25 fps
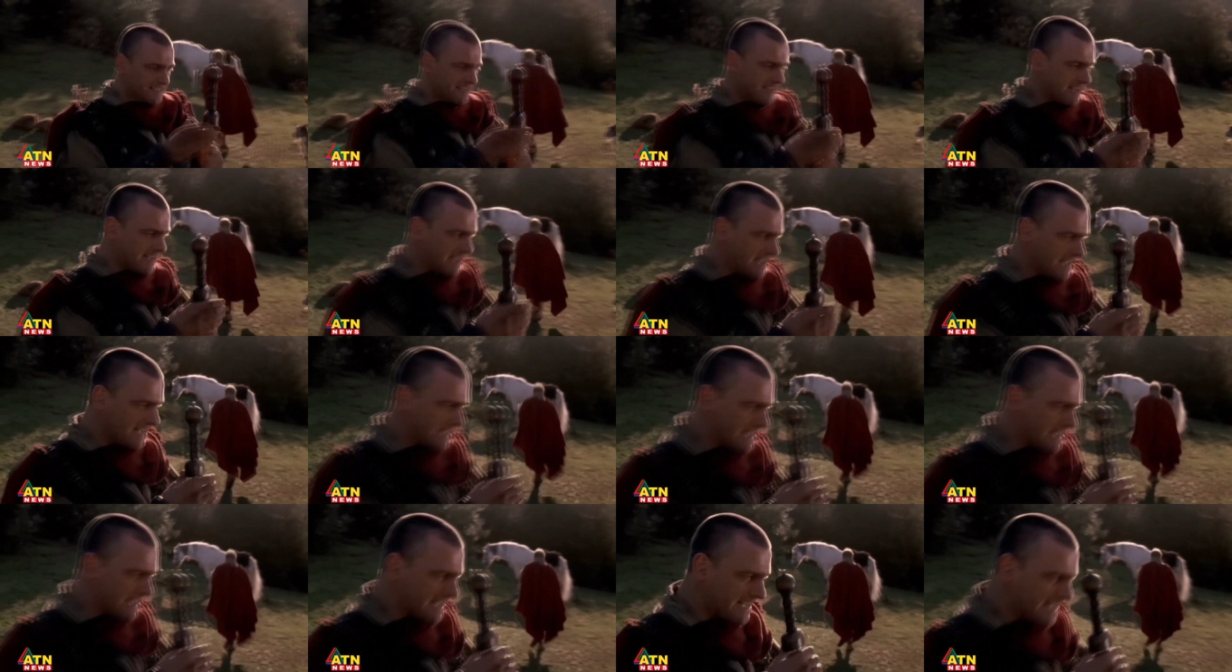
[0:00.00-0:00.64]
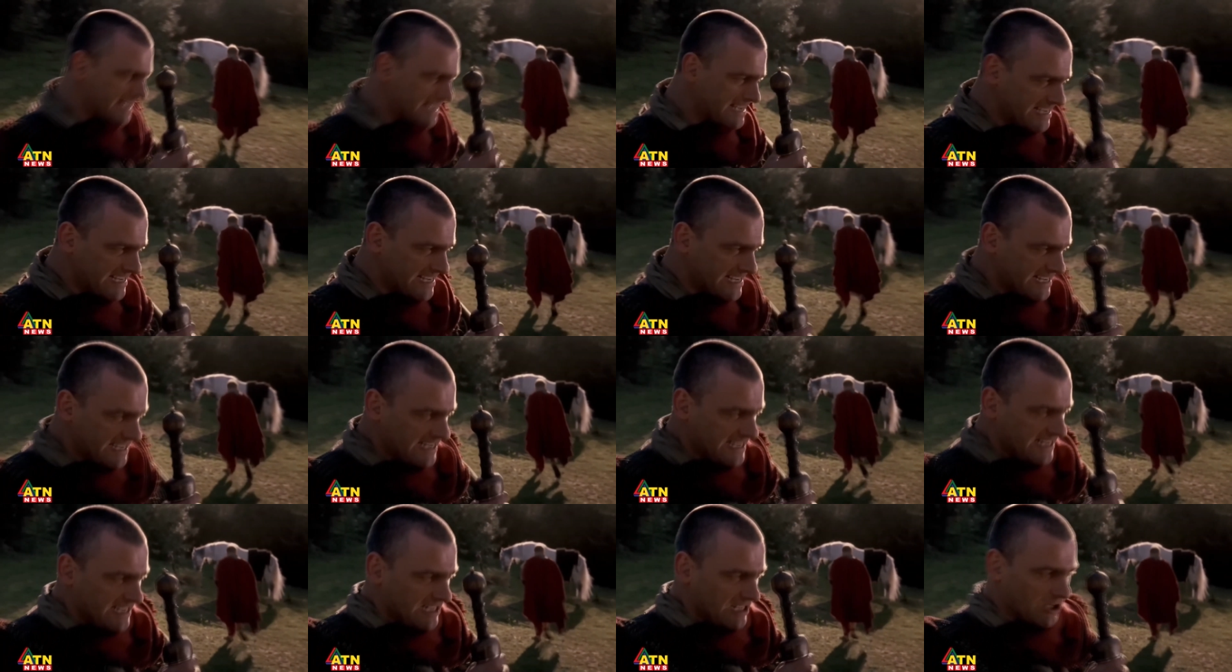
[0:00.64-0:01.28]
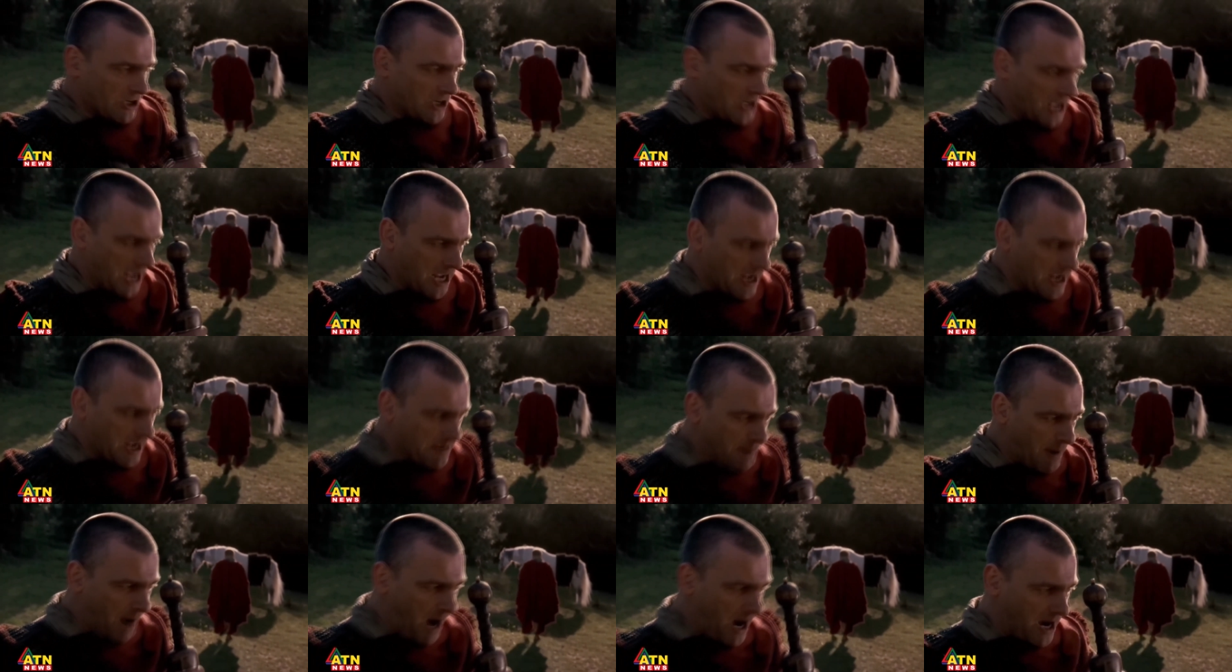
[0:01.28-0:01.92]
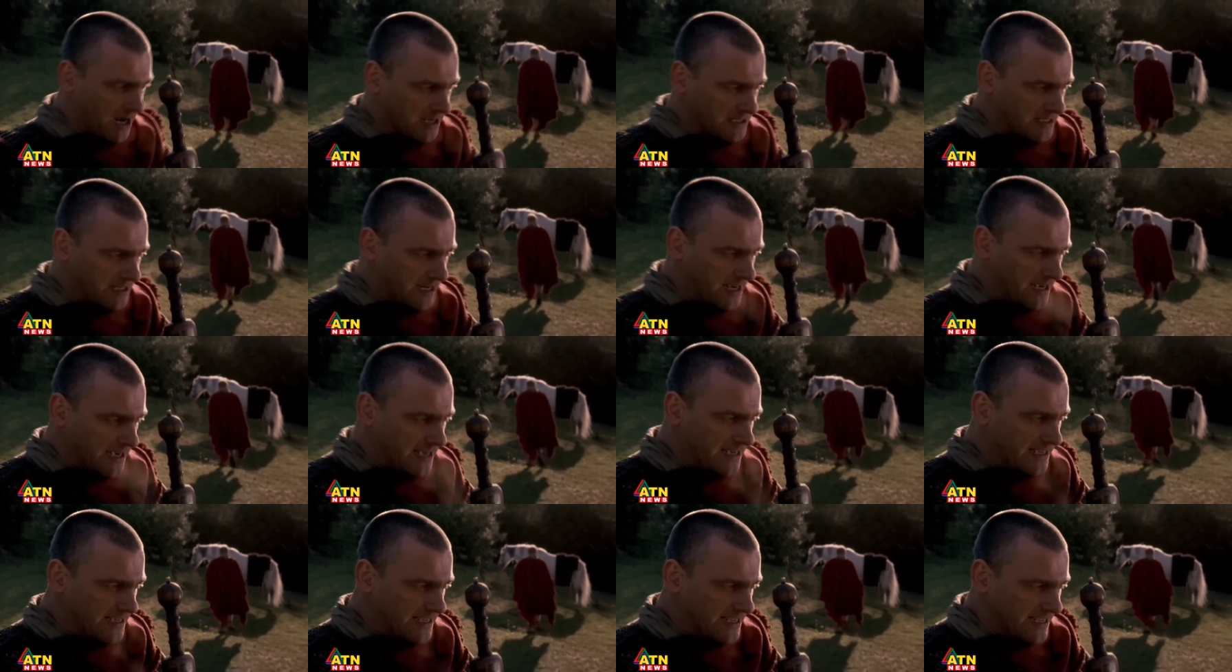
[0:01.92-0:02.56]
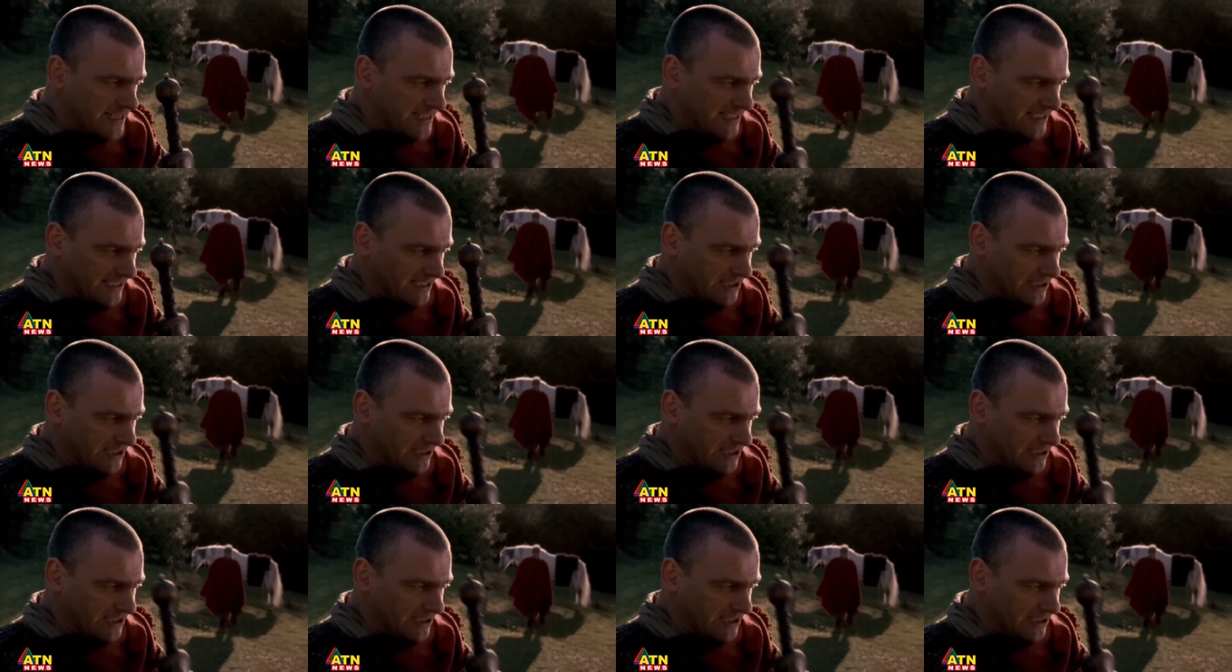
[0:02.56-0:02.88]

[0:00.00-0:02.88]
জন্ম নিলেও আট বছর বয়সে পরিবারের সঙ্গে